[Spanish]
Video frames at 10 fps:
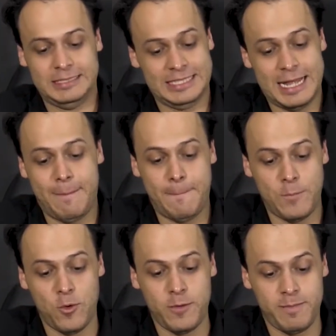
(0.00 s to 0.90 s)
está
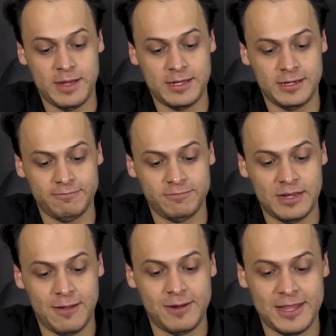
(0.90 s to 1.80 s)
muy padre.
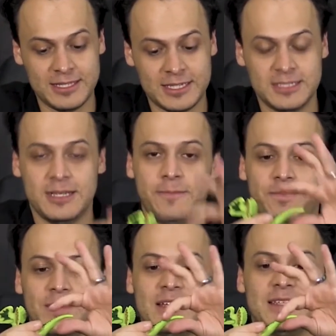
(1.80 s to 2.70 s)
La verdad es que sí.
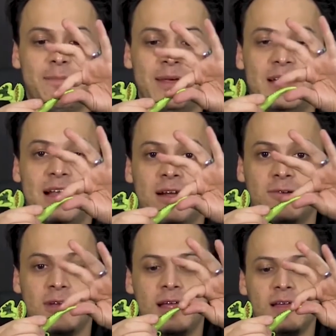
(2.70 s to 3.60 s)
Está padre la
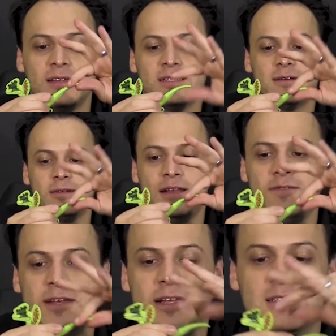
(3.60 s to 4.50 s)
cola, esta cola al
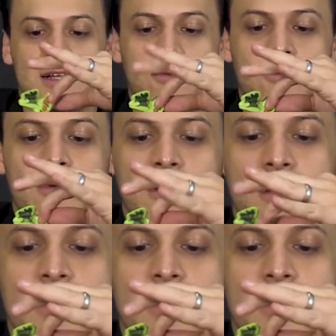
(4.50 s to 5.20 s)
final está cool.